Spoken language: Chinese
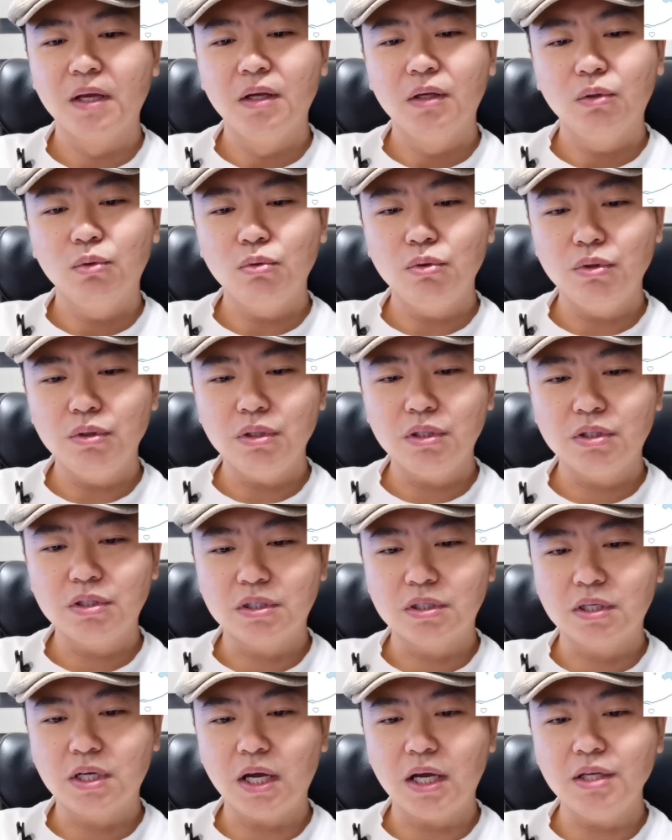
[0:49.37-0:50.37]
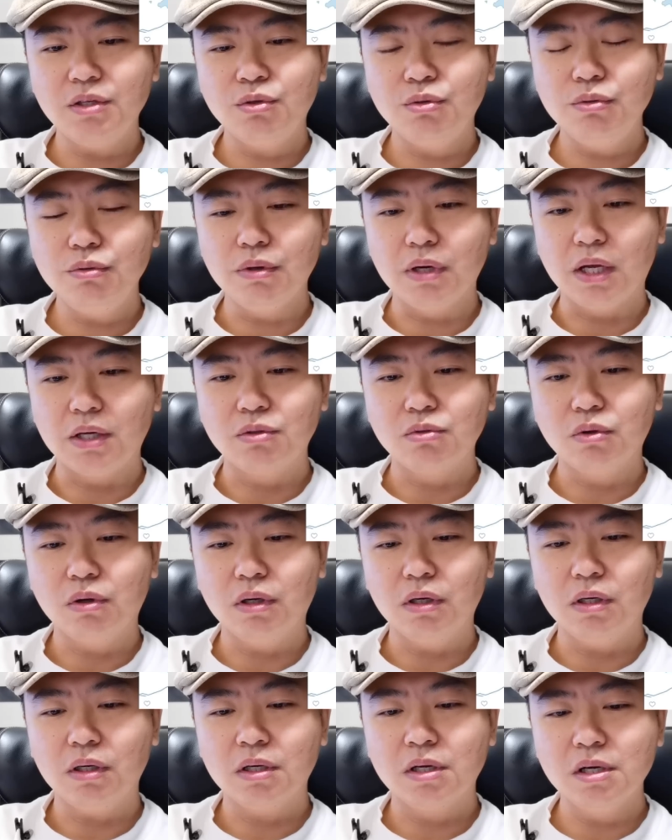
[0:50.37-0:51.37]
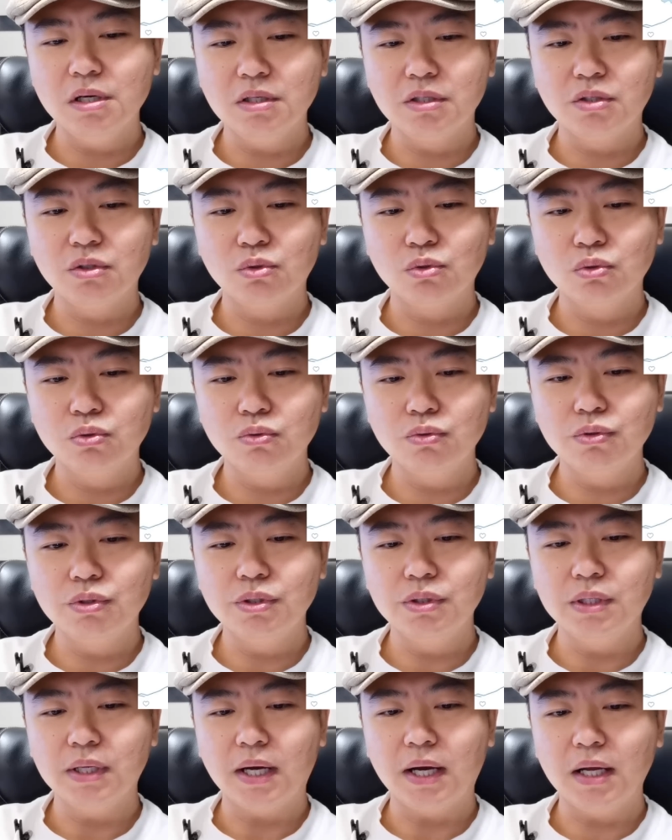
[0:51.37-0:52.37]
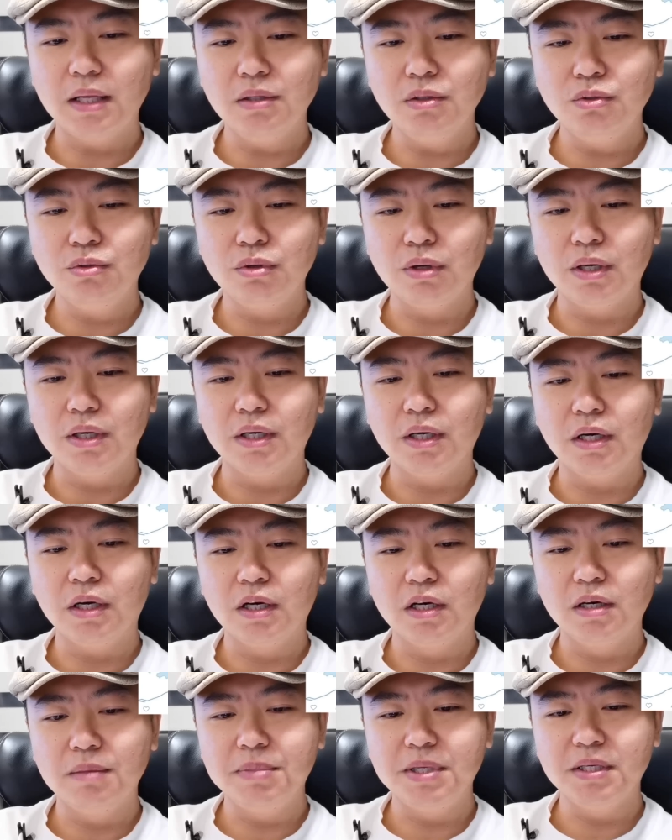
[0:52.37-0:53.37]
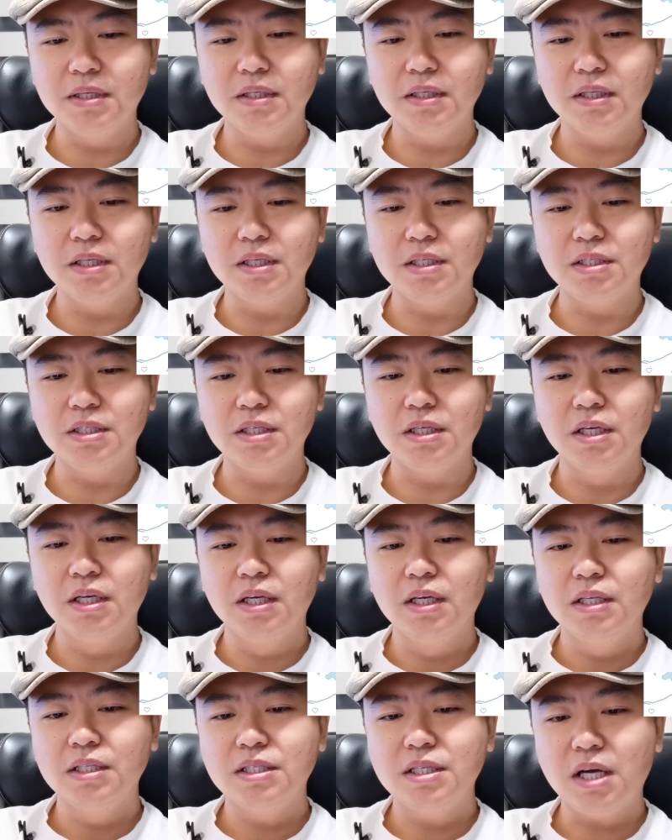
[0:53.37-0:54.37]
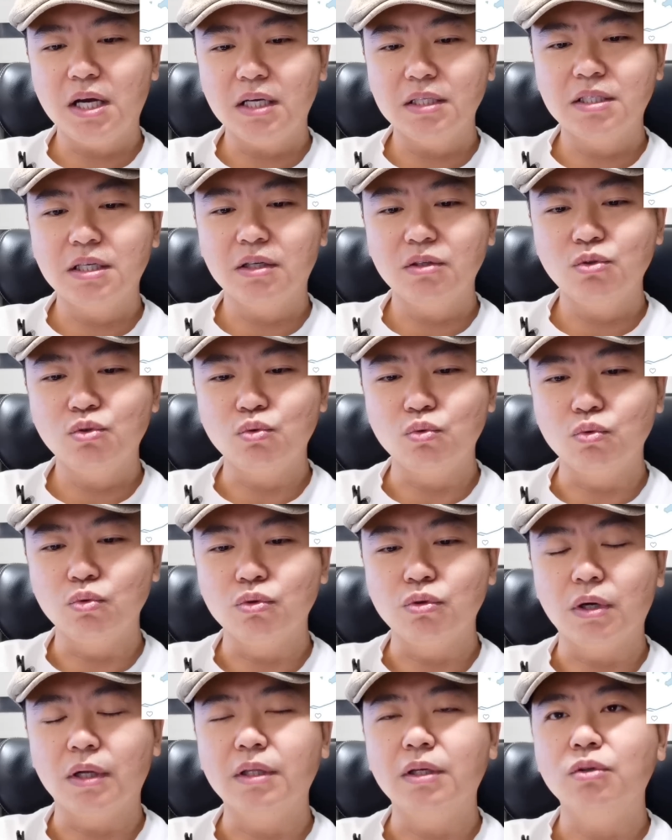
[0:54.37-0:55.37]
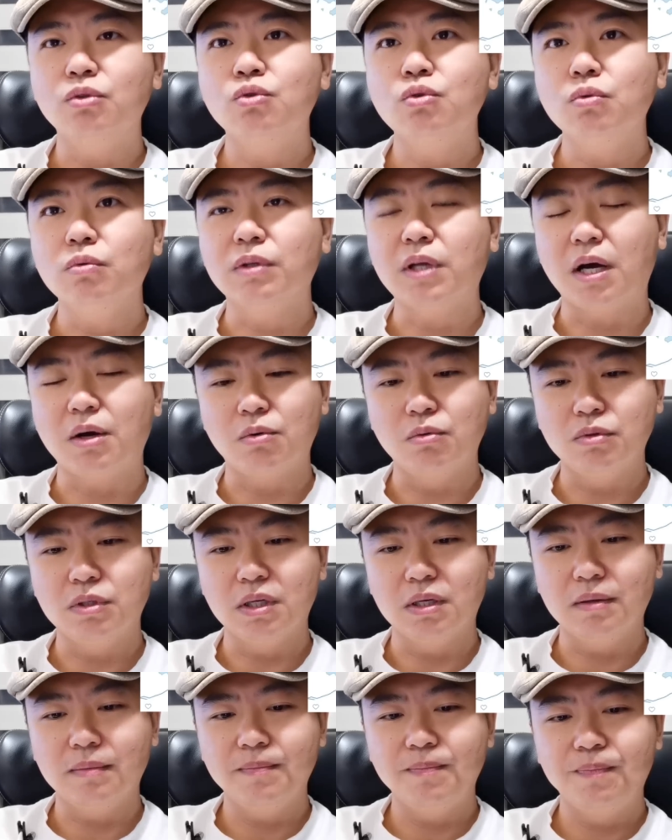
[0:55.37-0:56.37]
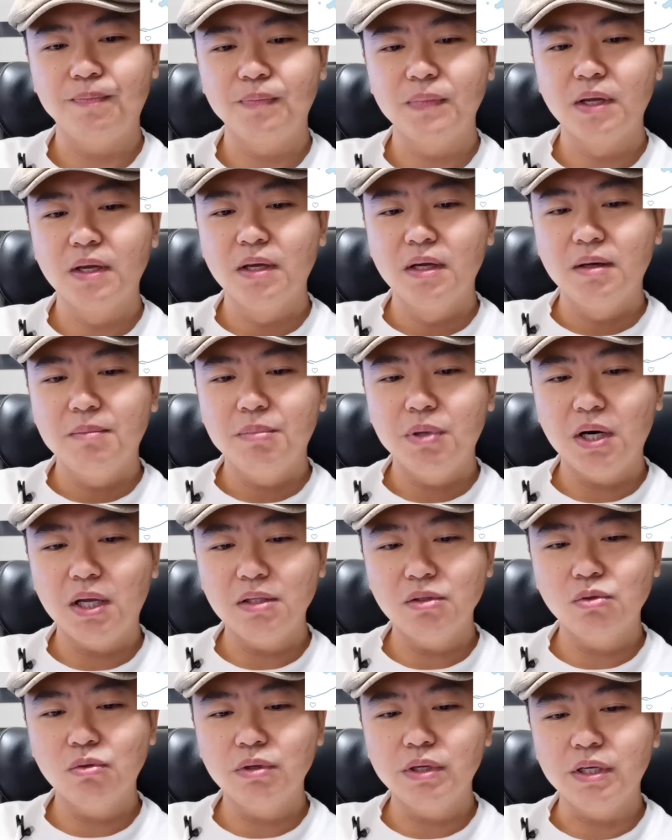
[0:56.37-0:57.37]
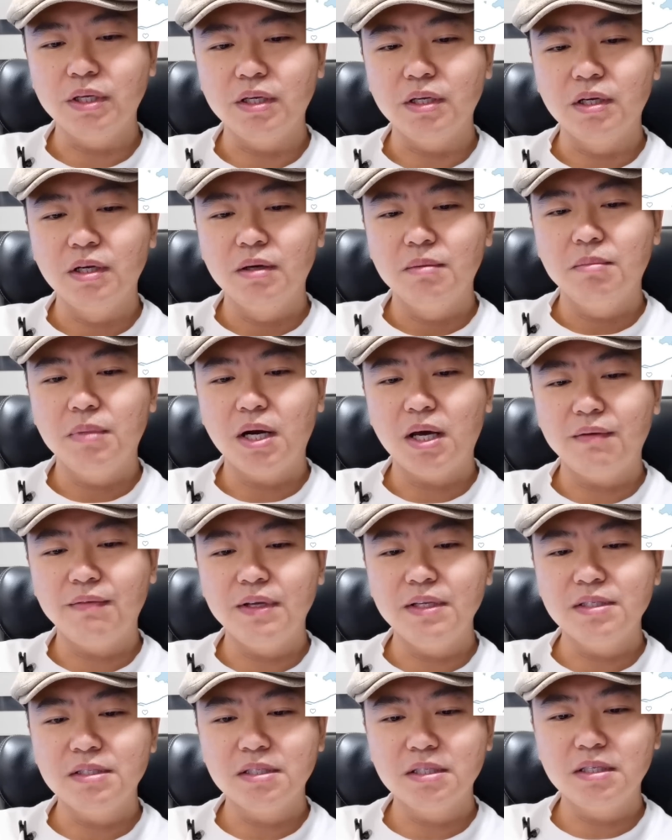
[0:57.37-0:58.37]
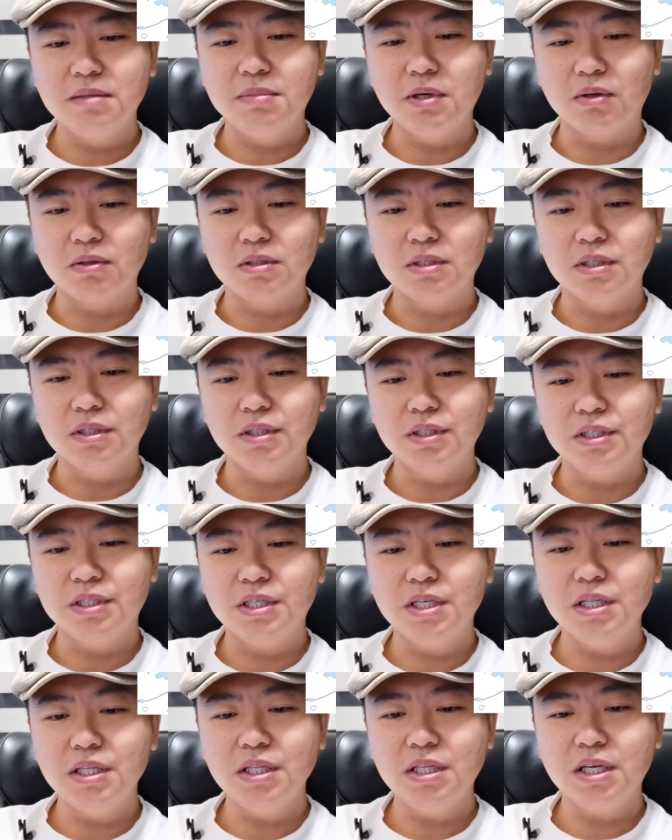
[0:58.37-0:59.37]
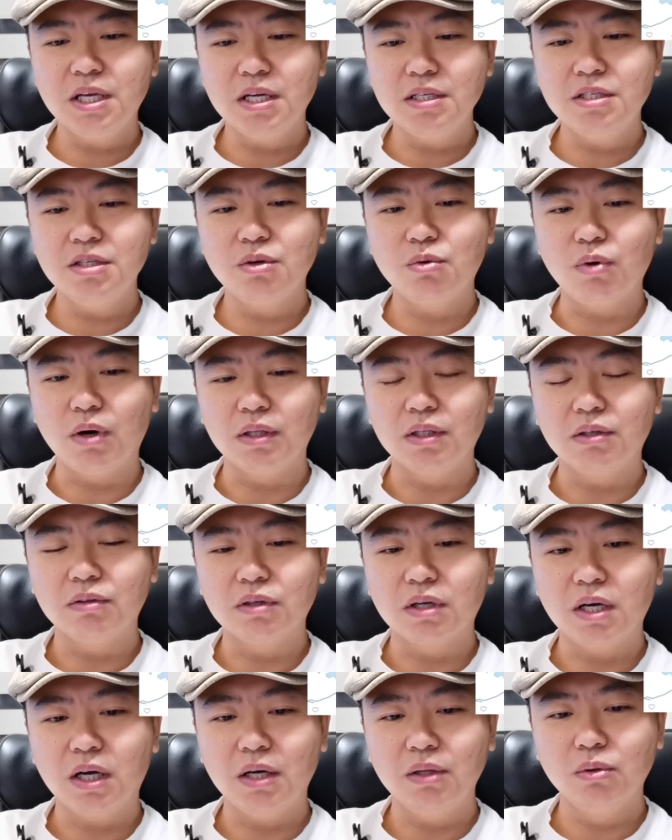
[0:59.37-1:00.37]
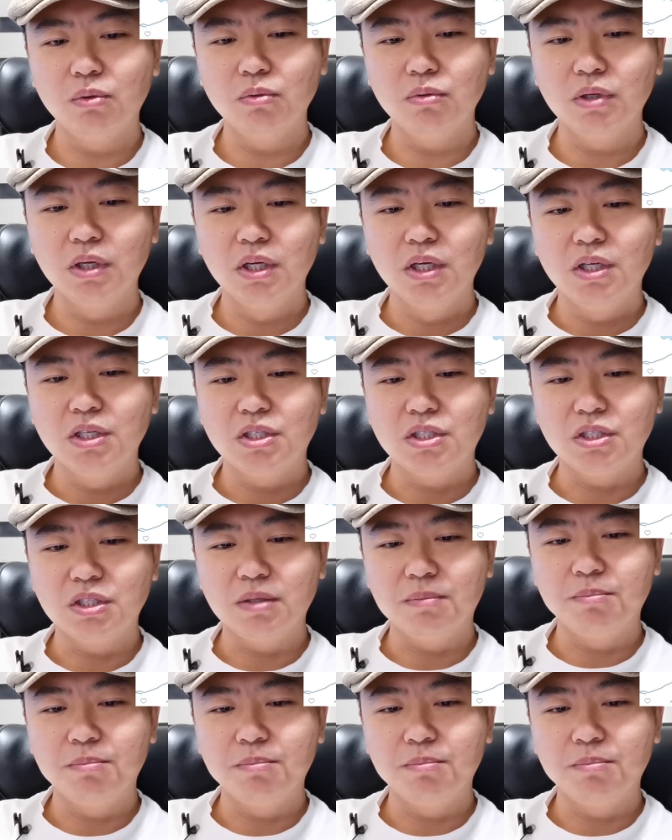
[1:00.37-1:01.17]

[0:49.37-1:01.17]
对于该区域来说，更是促进安全、和平以及加强主权的重大工程。波兰总理莫拉维茨基表示，新天然气管道的开通。使得